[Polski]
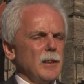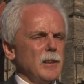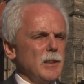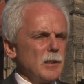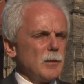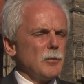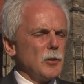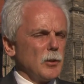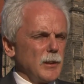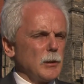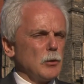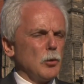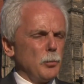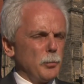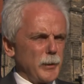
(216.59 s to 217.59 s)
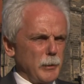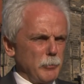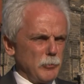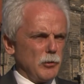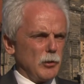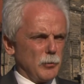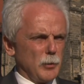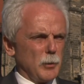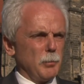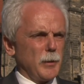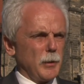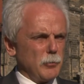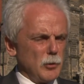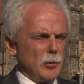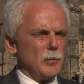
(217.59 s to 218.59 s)
jest w dodatku prawdziwy.
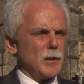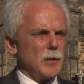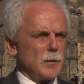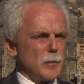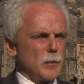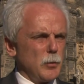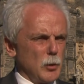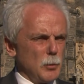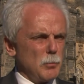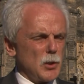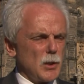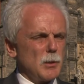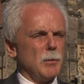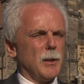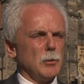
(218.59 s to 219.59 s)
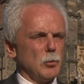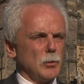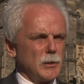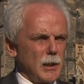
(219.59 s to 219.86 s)
Prawdziwy jest w swoim przesłaniu.